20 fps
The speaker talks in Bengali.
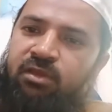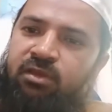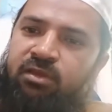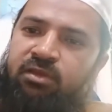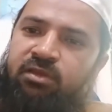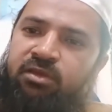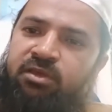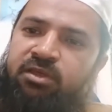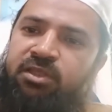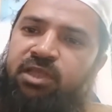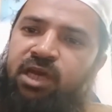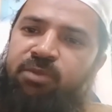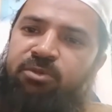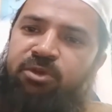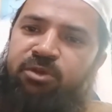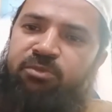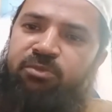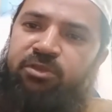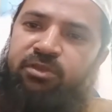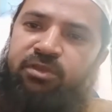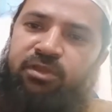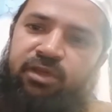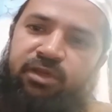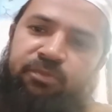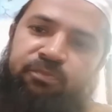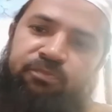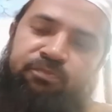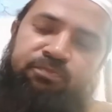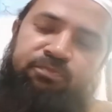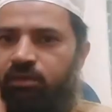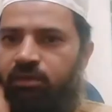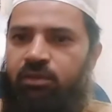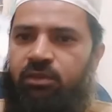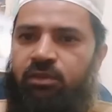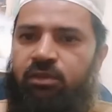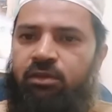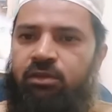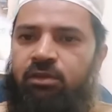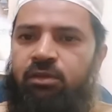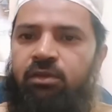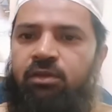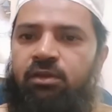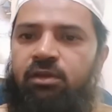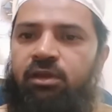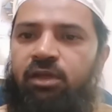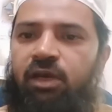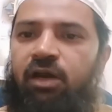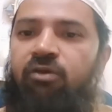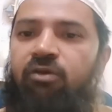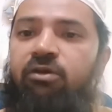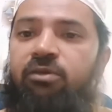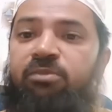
কিতাবের মধ্যে লাহ